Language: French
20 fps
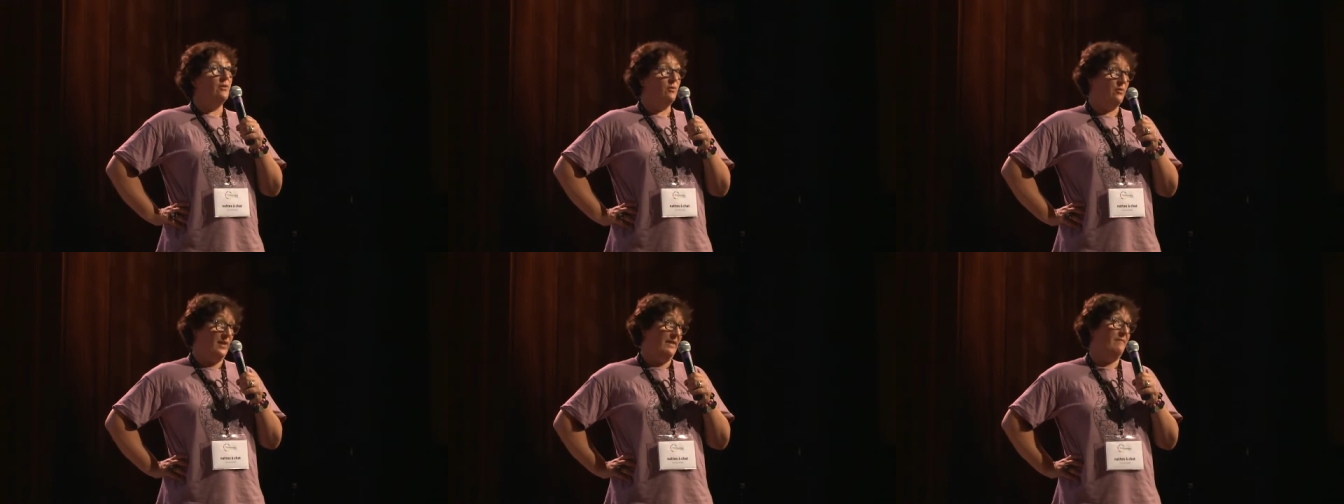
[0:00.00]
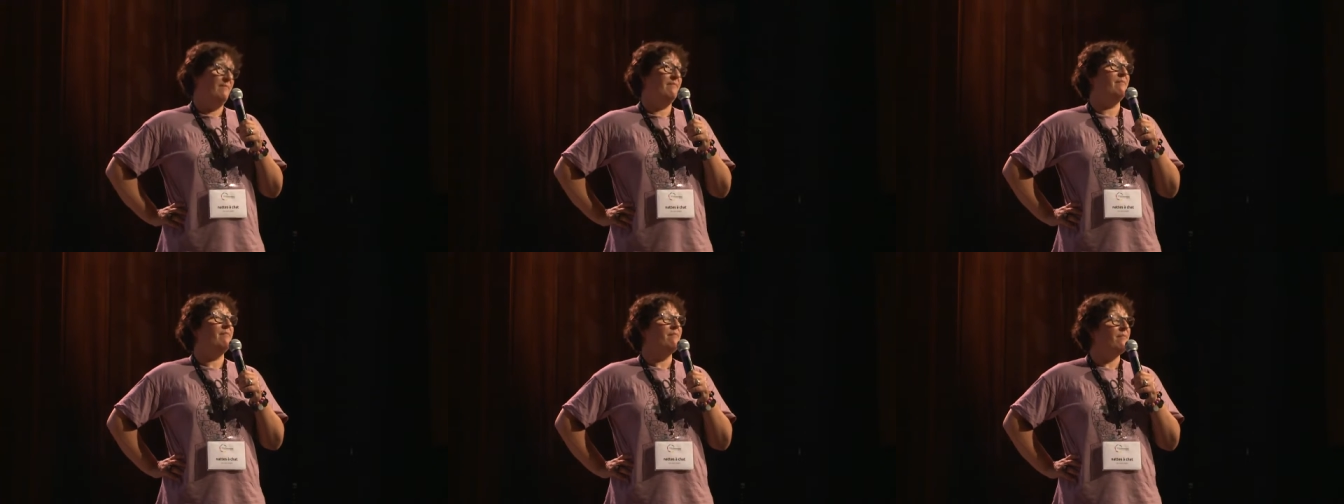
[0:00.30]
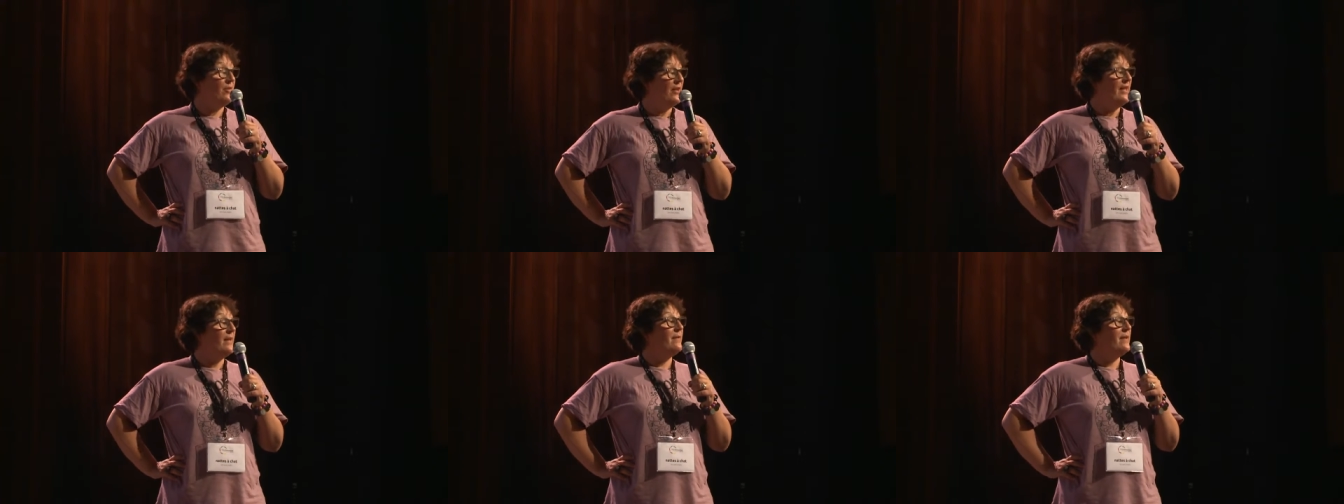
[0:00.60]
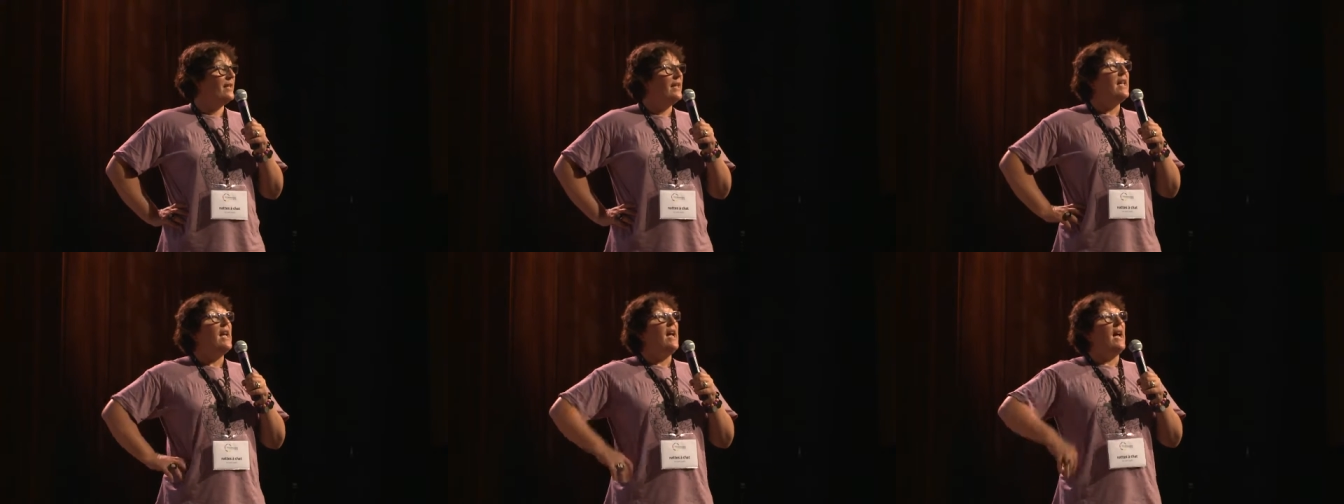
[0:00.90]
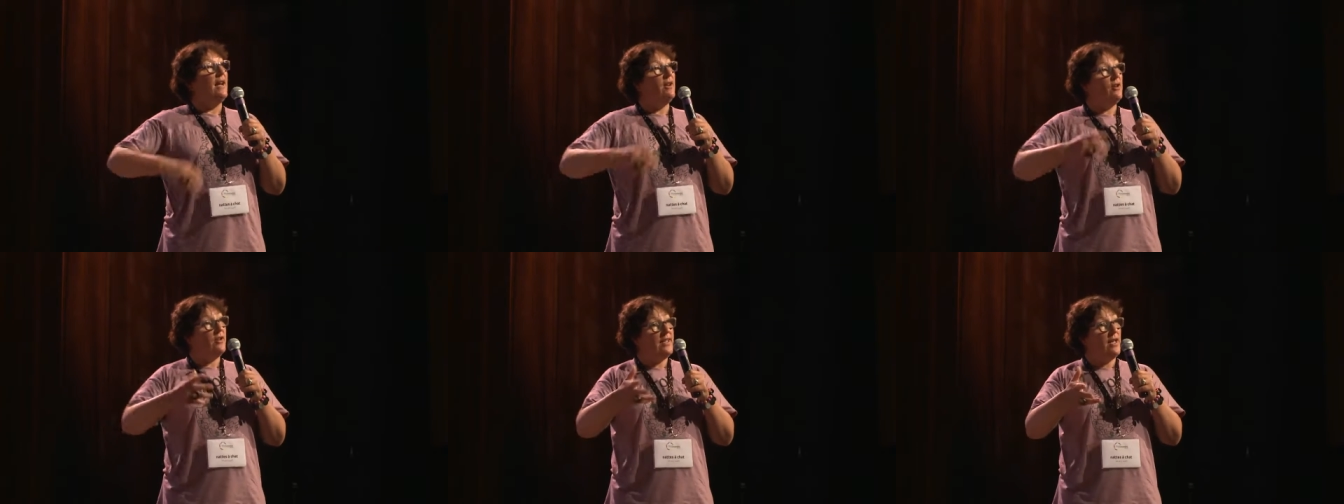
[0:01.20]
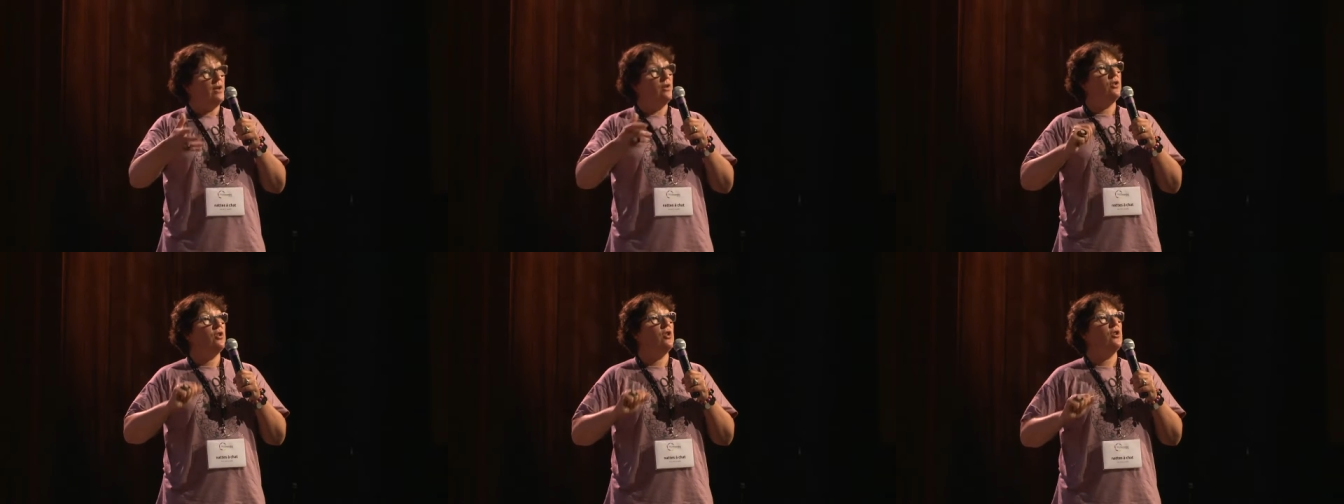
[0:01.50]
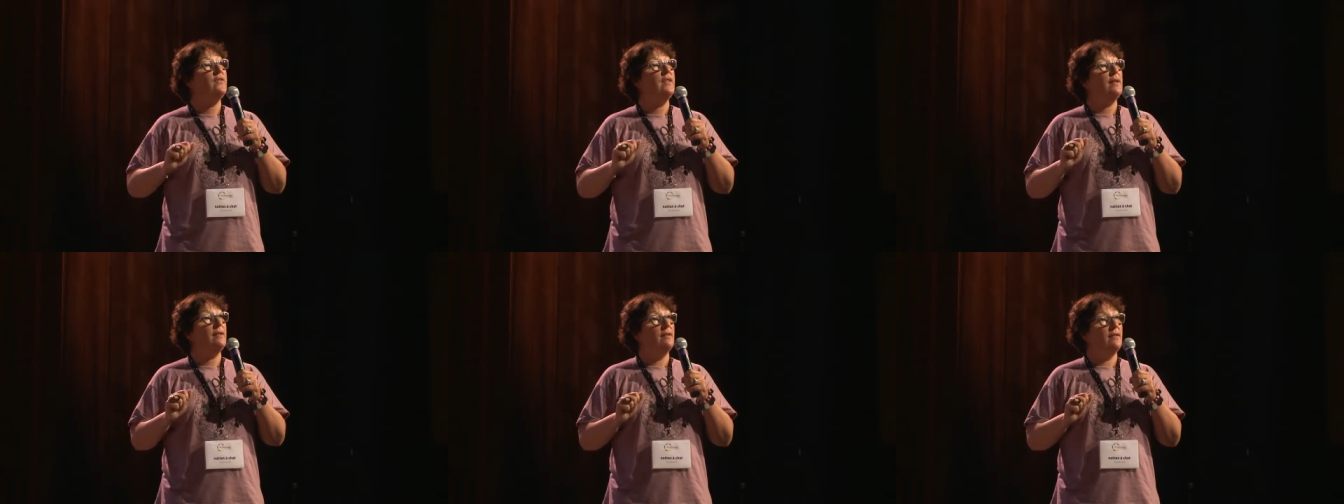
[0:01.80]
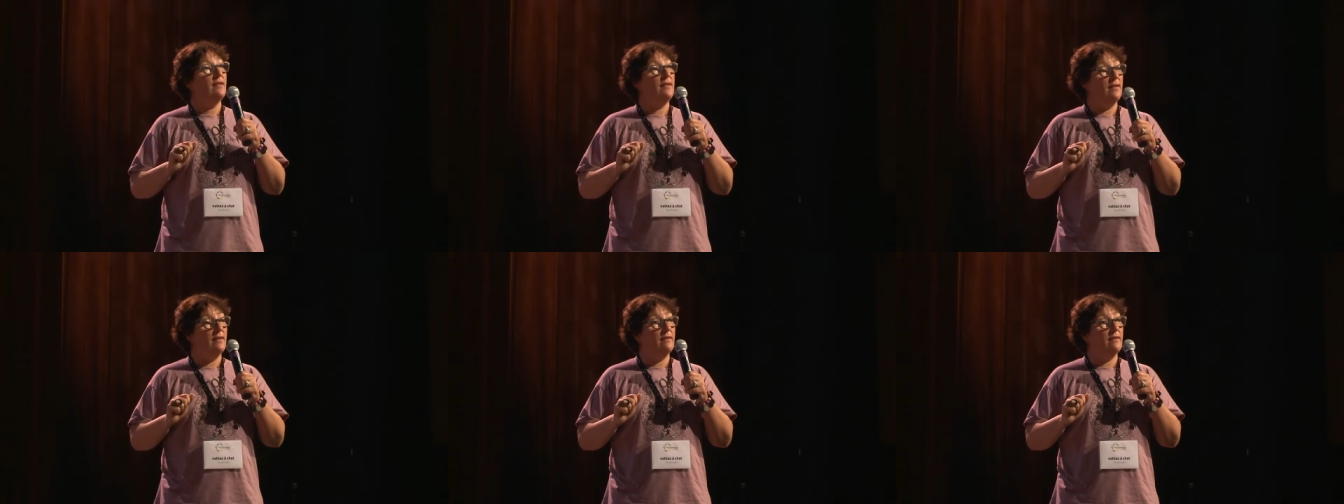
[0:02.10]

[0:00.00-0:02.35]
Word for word: Oui, oui. Alors il y a encore des.